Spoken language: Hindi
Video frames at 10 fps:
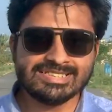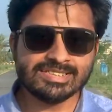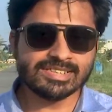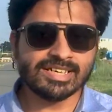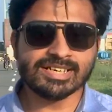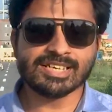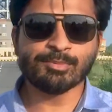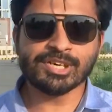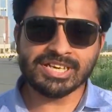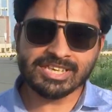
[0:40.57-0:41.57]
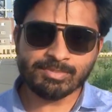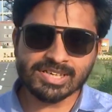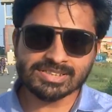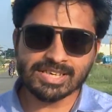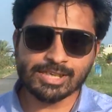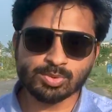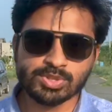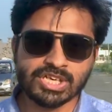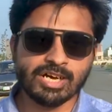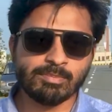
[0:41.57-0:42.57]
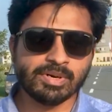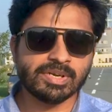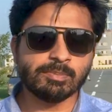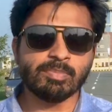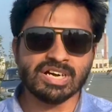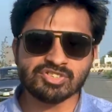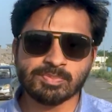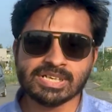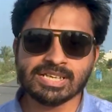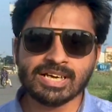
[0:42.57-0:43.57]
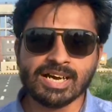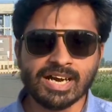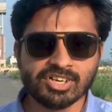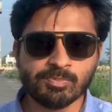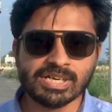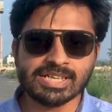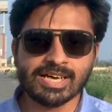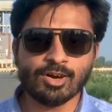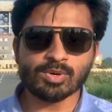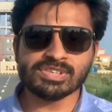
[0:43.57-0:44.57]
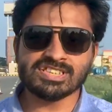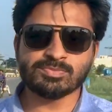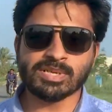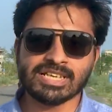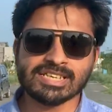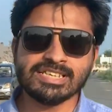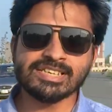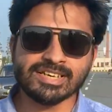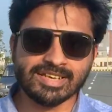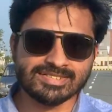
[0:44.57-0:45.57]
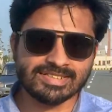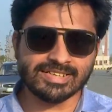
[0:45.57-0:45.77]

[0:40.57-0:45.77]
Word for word: इसी तरह अगर हम कटिंग की बात करें तो यहाँ पर पाँच मरला आठ मरला और दस मरला की कटिंग्स